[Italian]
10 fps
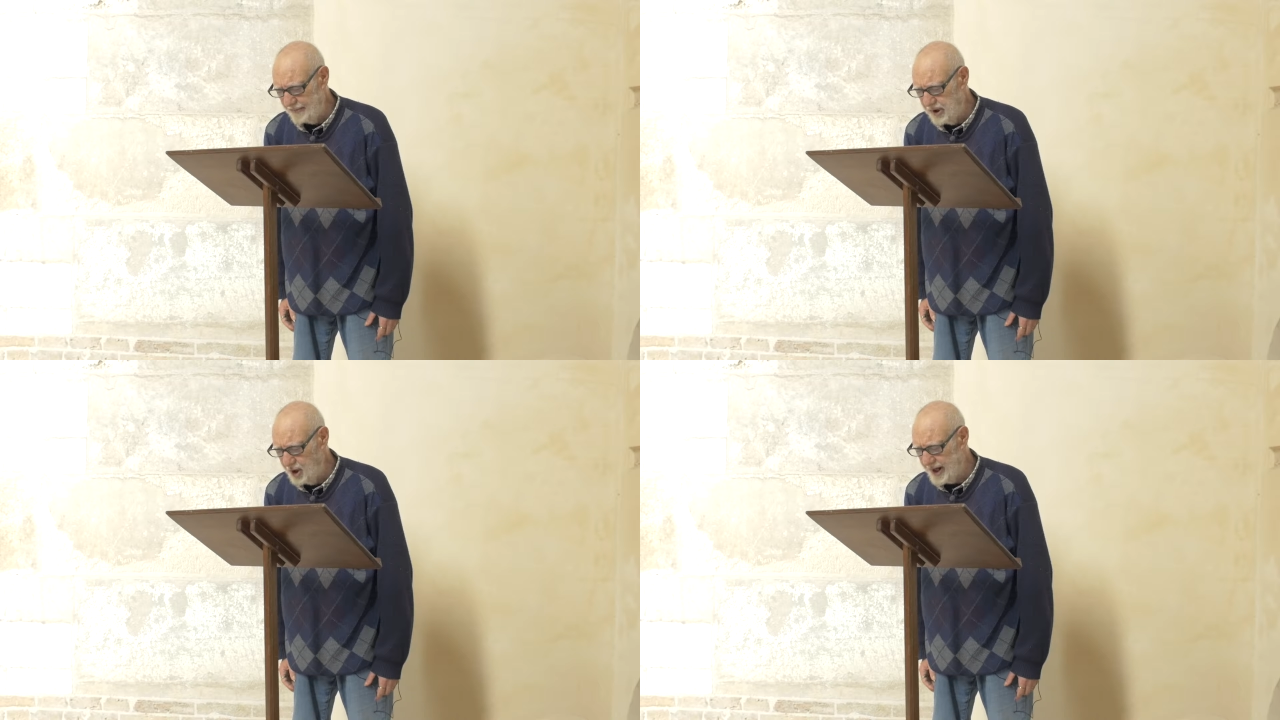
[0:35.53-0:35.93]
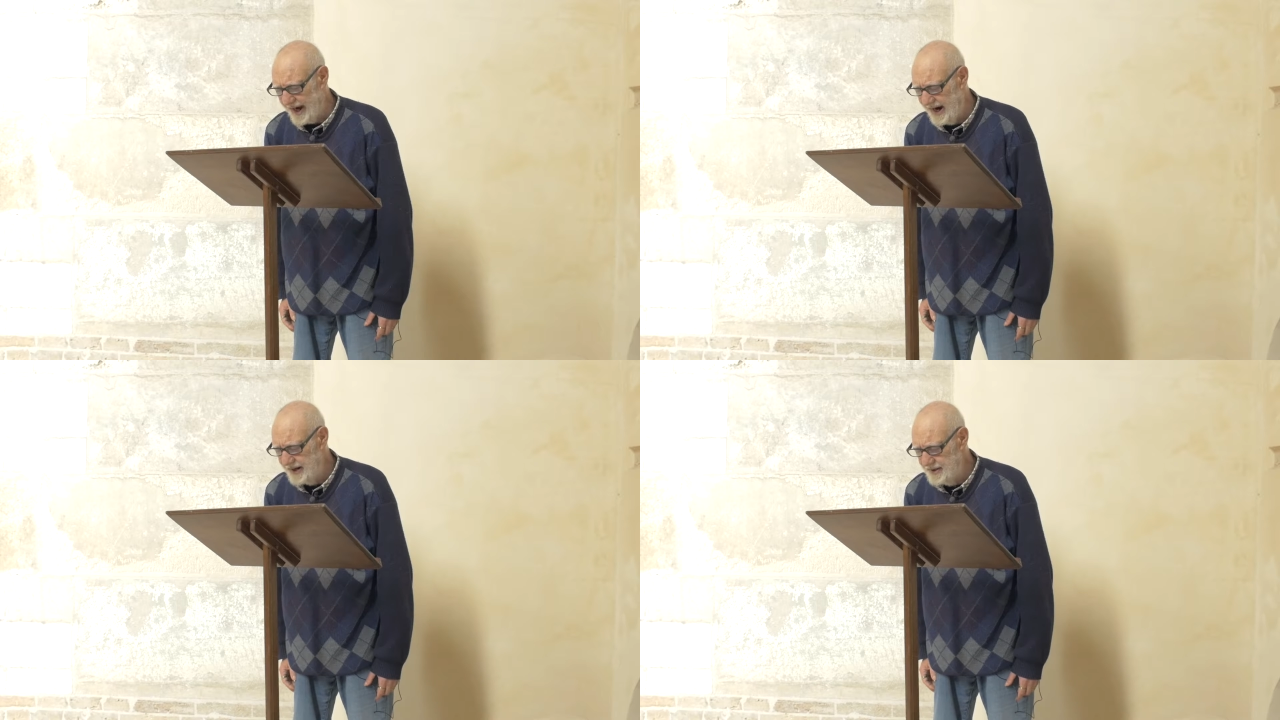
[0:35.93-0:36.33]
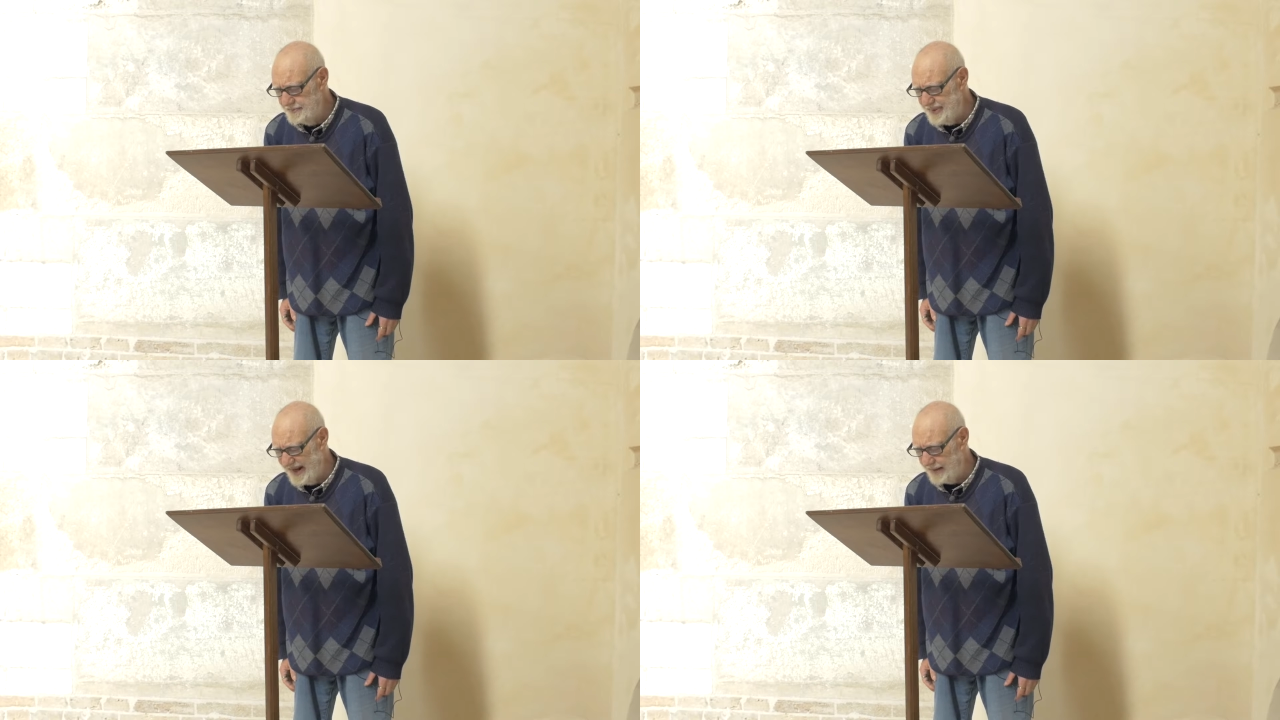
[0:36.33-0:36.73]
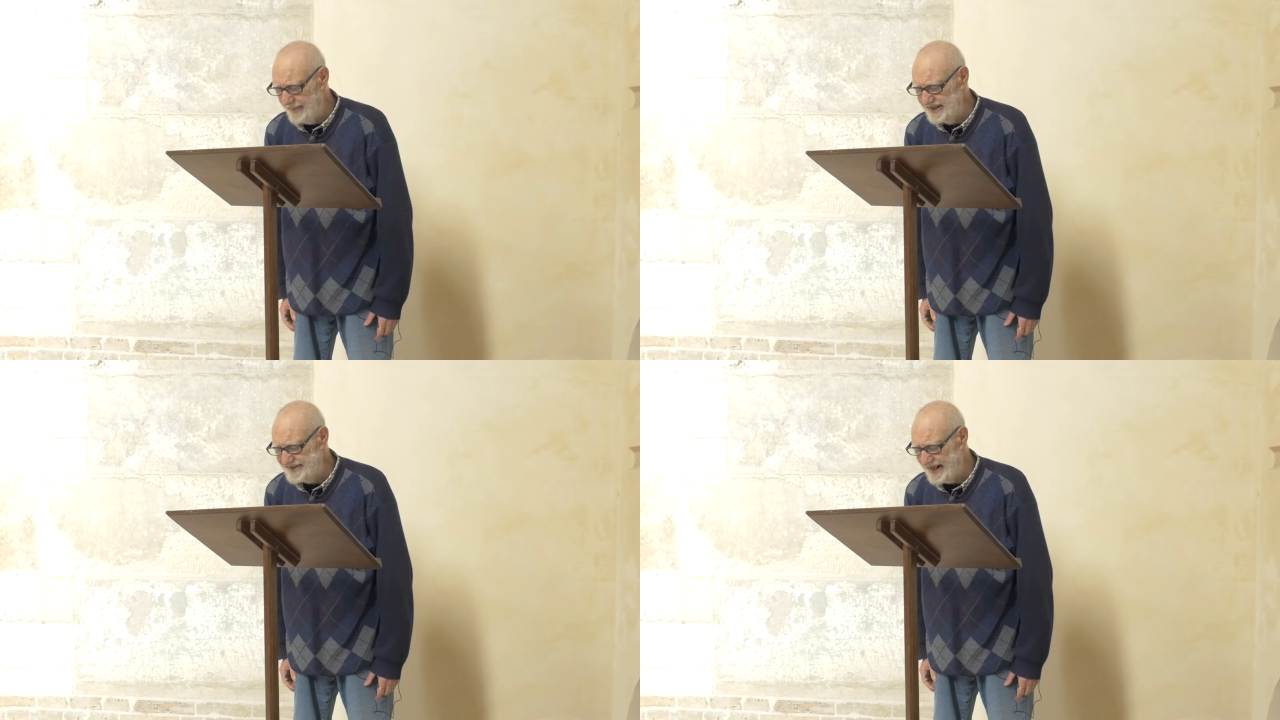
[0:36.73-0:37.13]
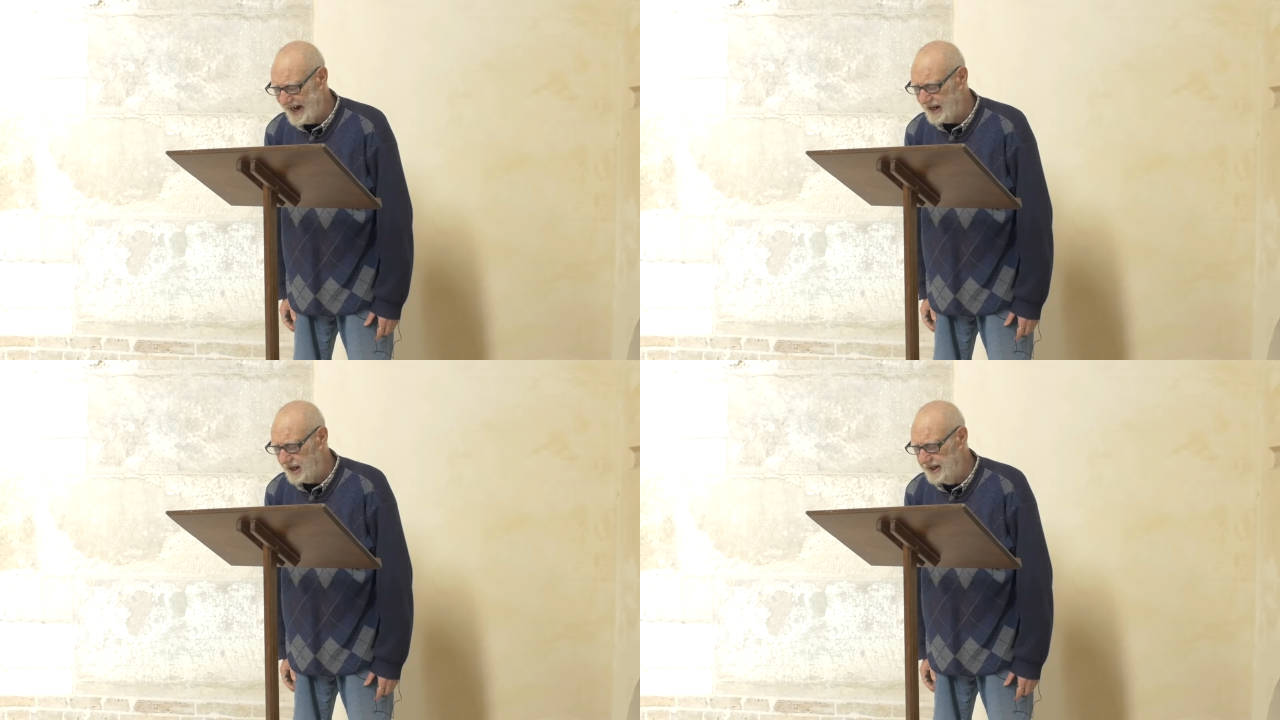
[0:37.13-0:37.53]
bocca per
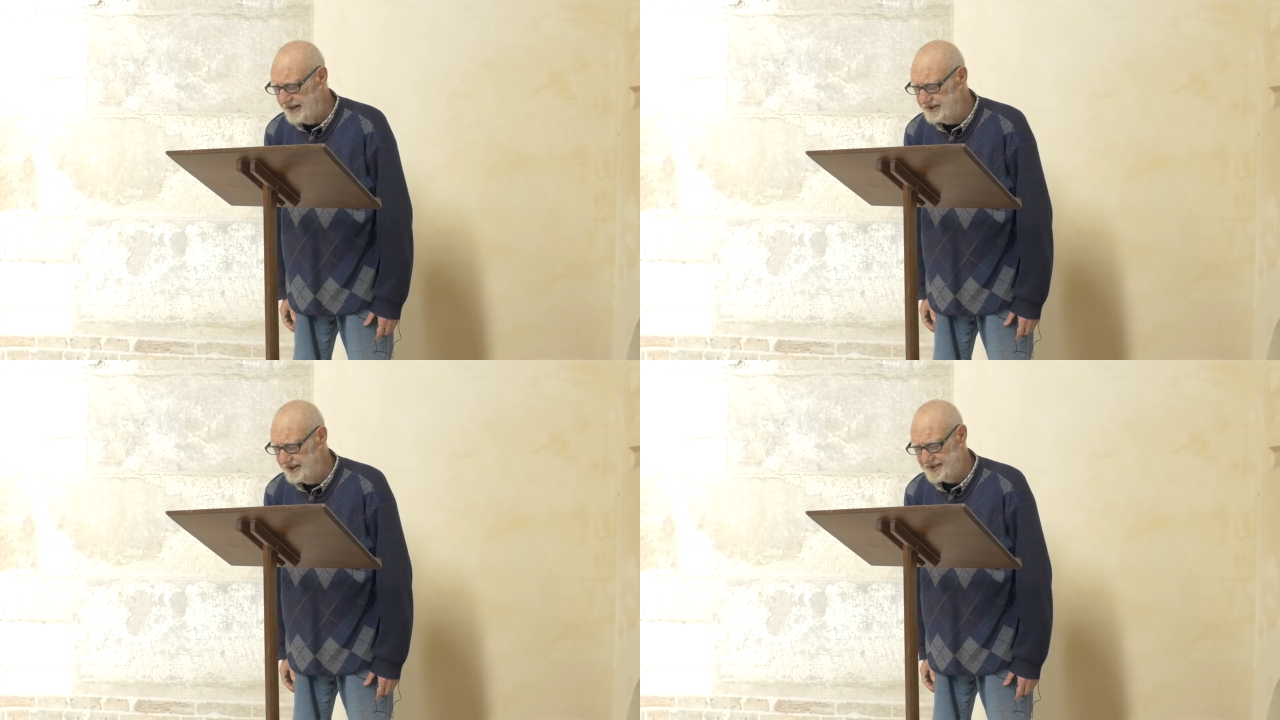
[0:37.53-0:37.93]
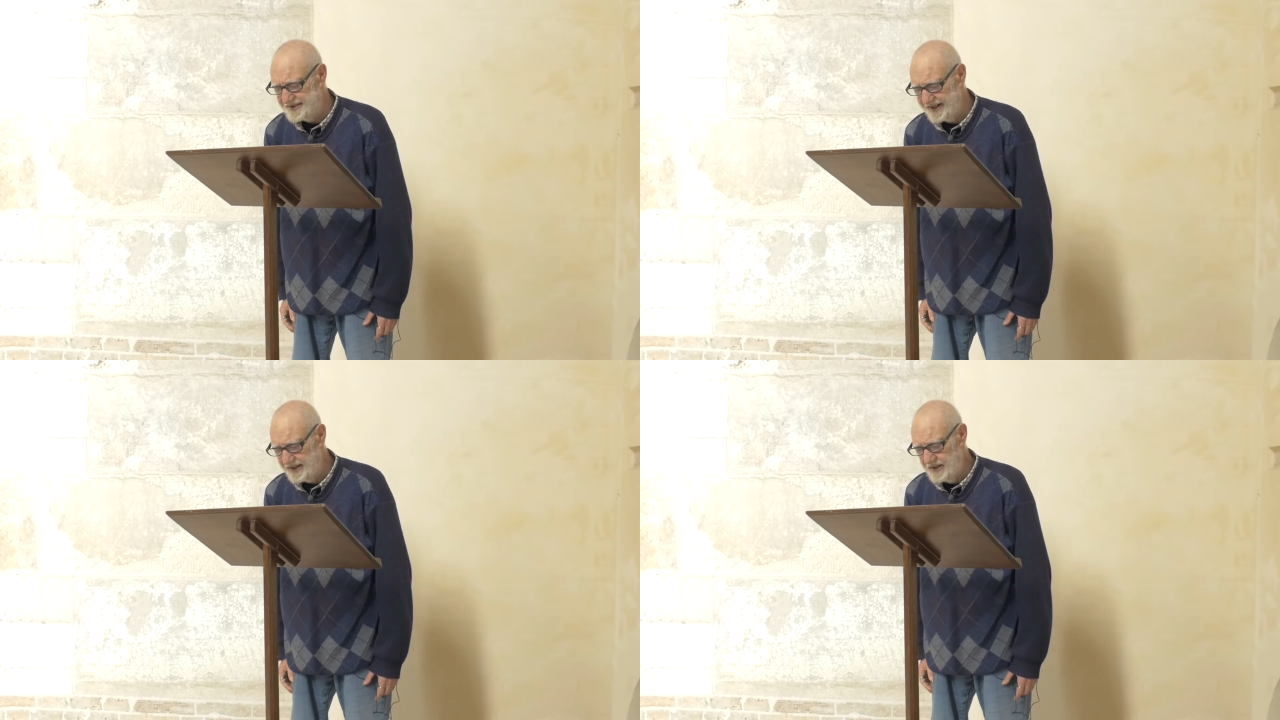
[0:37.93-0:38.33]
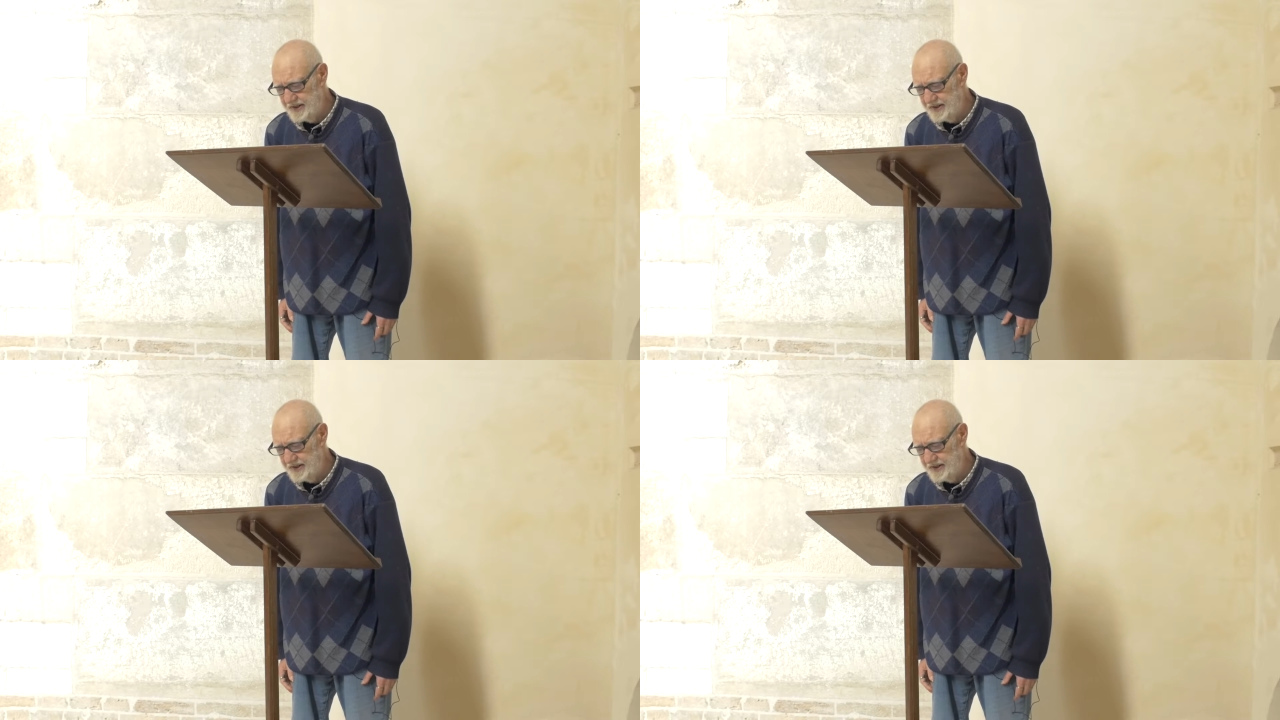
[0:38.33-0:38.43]
ammaestrarli e disse,